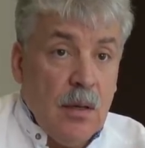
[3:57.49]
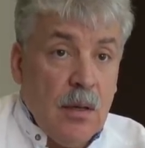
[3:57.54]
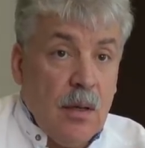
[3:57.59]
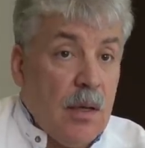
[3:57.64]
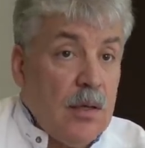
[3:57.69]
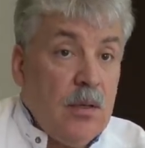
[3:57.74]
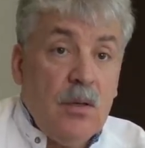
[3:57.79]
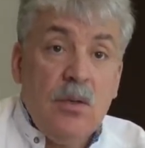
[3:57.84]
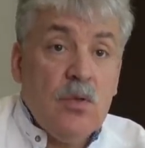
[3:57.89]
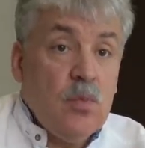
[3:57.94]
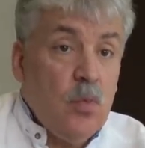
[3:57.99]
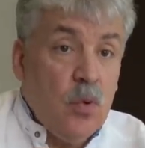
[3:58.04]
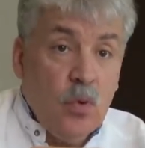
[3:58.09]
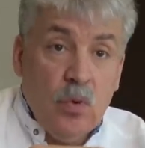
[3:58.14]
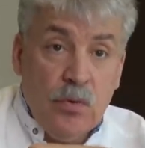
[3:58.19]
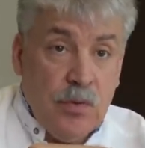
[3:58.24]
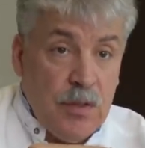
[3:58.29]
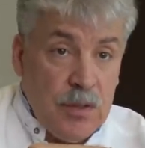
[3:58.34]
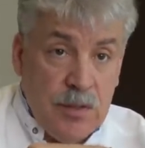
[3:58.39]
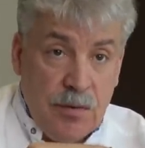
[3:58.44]
они не
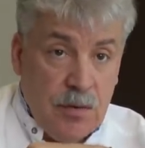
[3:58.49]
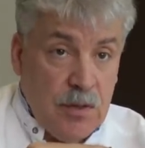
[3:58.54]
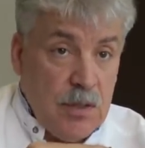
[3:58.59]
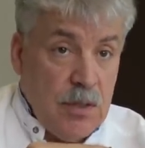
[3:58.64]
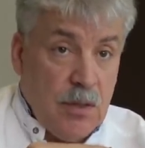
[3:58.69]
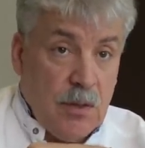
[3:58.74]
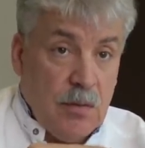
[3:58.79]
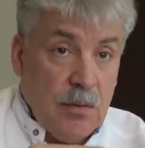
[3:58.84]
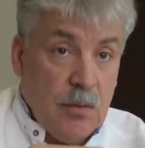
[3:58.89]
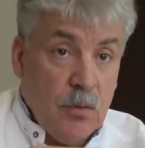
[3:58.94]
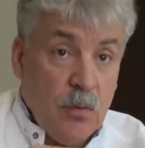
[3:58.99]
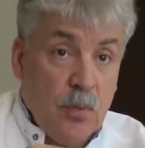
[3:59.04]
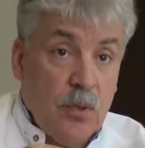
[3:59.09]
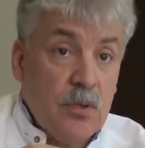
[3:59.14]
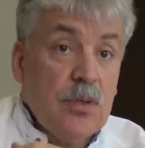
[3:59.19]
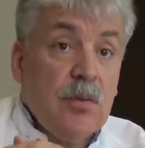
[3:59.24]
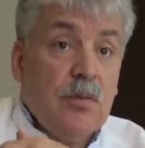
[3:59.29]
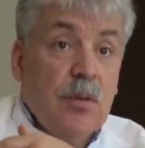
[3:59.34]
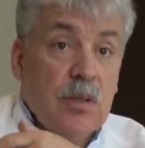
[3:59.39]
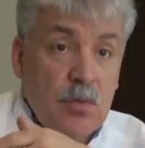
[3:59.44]
смогут фальсифицировать. Ну,
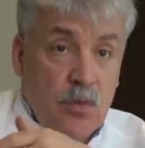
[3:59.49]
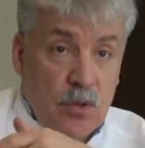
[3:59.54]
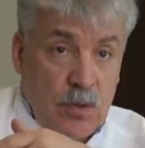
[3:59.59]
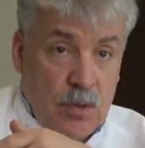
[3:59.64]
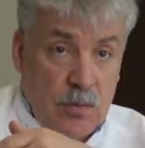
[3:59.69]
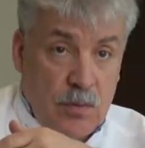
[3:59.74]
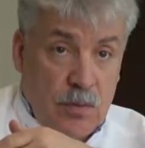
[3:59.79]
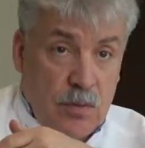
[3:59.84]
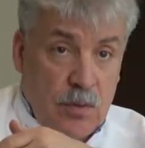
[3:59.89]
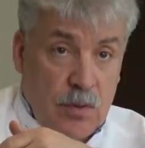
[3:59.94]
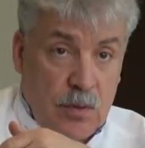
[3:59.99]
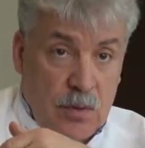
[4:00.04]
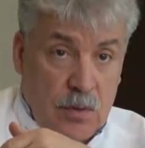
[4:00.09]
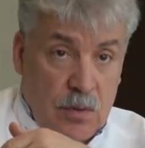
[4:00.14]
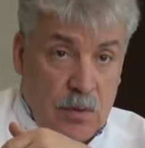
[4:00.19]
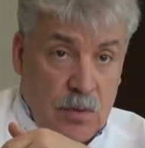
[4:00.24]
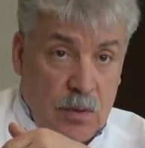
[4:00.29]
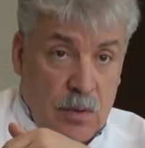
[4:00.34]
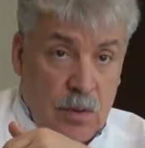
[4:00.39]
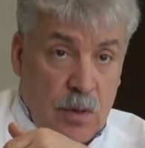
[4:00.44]
просто невозможно
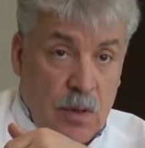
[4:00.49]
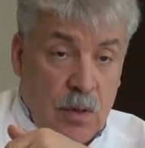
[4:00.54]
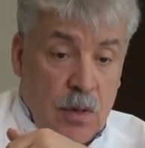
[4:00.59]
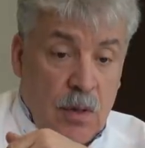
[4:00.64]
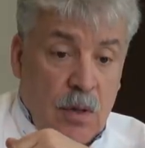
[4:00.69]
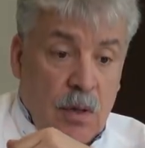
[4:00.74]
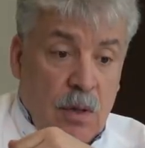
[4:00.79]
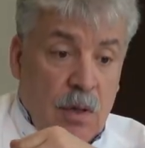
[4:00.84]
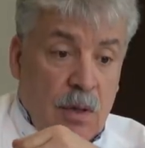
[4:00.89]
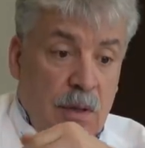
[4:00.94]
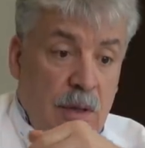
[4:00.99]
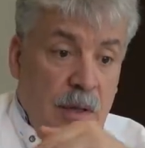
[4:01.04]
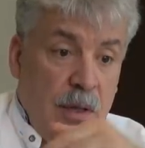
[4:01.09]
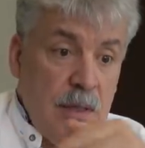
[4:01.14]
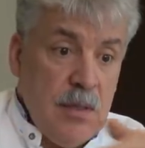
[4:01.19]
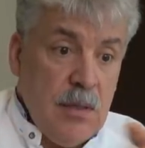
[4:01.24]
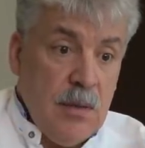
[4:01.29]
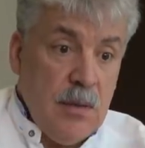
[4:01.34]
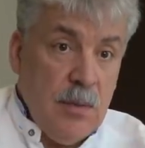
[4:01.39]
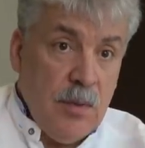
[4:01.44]
будет.
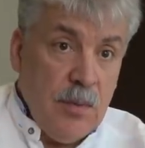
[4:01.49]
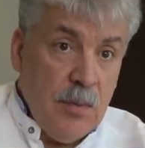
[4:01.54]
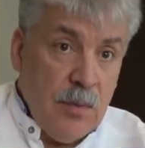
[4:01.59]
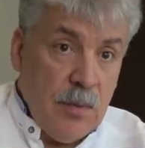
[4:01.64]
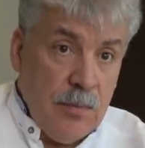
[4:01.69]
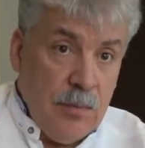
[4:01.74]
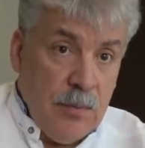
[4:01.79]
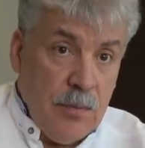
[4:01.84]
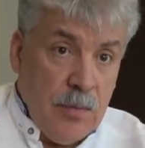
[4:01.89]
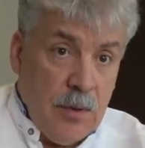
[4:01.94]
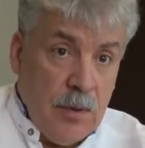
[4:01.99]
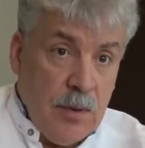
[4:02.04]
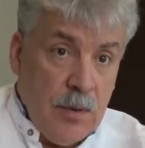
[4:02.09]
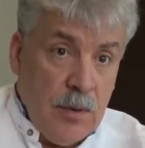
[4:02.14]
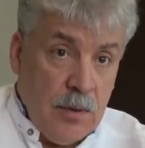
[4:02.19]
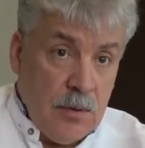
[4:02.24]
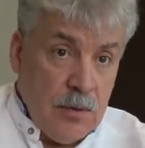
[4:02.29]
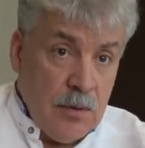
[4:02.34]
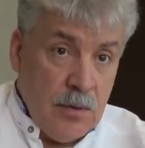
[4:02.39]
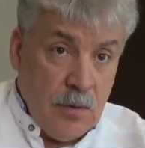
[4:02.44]
Если, например, э,
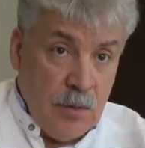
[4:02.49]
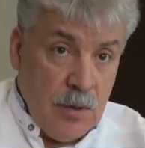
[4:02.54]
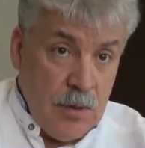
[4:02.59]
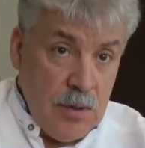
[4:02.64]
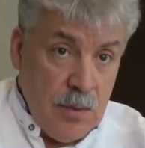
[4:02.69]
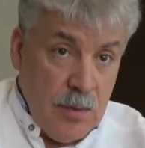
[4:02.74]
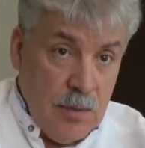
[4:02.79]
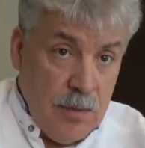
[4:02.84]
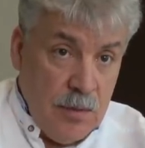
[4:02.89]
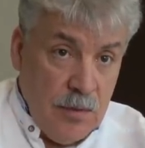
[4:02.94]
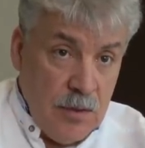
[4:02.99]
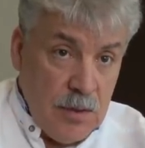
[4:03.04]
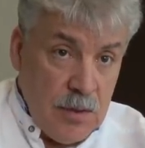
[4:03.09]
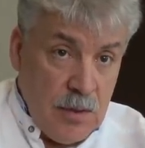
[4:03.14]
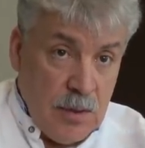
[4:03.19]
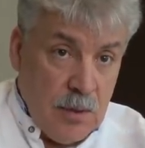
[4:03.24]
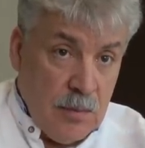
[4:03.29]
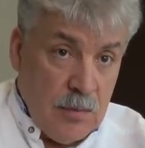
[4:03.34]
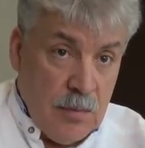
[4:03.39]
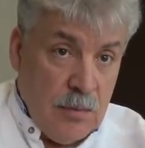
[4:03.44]
я же говорю, если бы
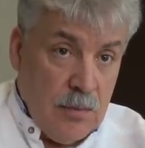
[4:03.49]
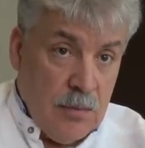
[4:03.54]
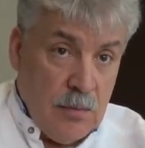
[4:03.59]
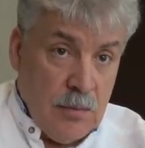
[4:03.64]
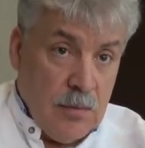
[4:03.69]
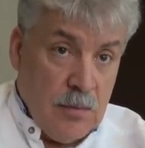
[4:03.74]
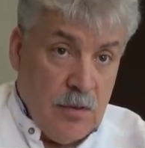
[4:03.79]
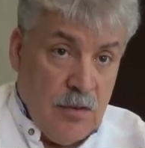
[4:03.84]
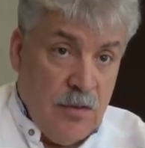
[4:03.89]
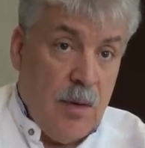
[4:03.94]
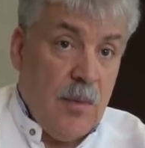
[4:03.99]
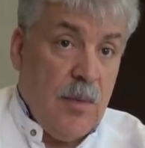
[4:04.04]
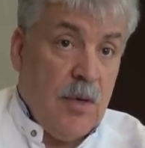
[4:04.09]
вышло там 2